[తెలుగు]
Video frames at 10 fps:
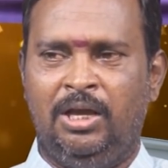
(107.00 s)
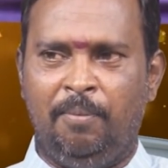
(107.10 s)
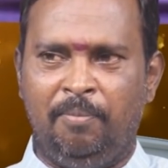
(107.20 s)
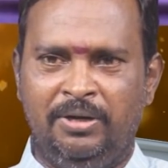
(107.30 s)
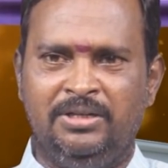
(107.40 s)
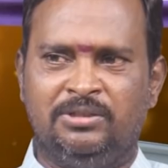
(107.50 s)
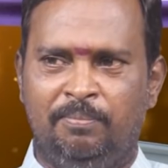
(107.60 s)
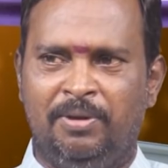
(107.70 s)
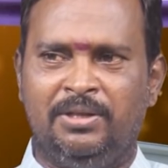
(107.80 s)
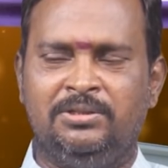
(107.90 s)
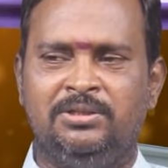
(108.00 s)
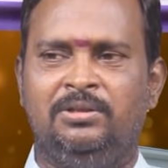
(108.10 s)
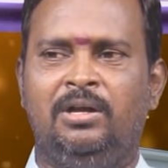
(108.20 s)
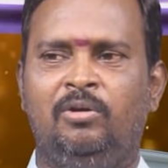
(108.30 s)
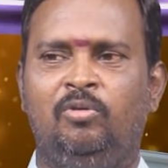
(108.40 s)
ఇప్పుడు నీ సంపాదించిన
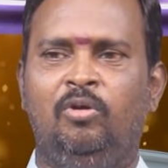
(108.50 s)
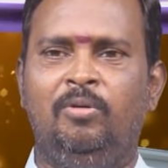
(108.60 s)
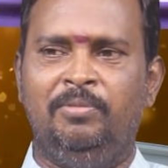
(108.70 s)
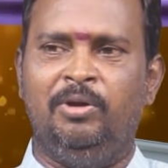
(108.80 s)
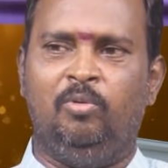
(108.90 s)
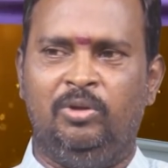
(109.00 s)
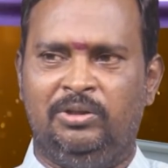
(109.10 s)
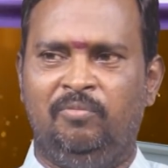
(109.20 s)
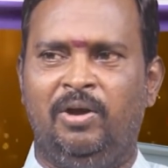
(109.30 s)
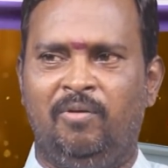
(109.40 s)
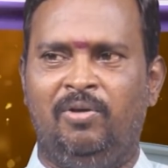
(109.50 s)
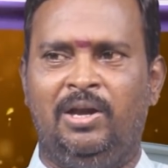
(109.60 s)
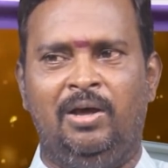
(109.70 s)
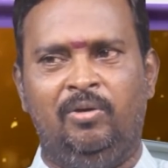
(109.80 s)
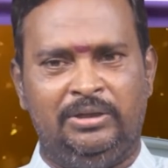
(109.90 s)
దాంట్లో మీరు కొంత ఇవ్వడం
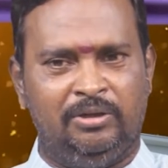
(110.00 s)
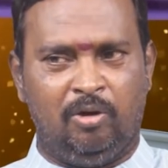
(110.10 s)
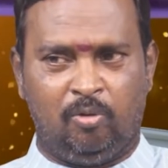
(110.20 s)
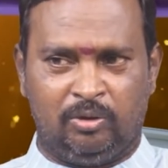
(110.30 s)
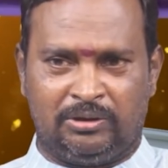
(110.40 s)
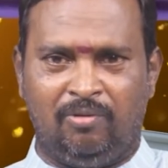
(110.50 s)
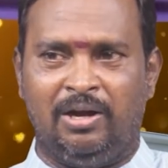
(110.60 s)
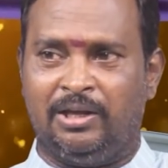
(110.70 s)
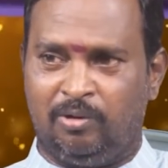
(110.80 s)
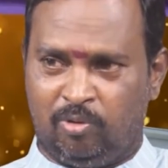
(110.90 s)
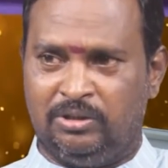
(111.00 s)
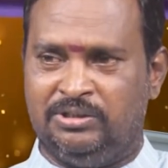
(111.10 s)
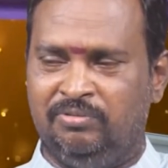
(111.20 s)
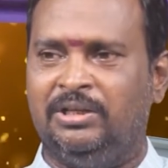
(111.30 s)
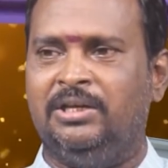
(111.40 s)
వల్ల ఇంకా కొత్త వాళ్ళకి ఒక
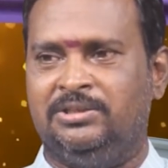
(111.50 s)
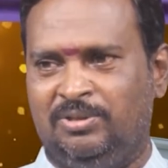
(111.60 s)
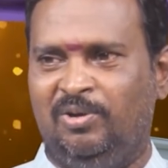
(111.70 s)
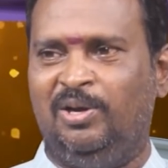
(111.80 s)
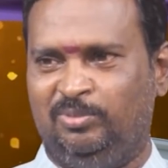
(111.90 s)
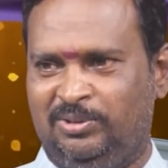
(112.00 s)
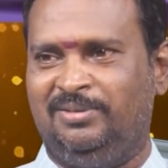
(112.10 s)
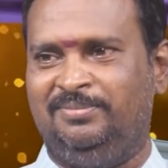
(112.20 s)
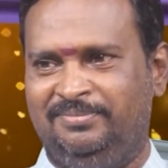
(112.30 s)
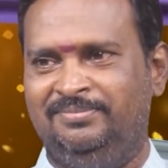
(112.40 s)
జీవితాన్ని ఇచ్చిన వాళ్ళు అవుతారు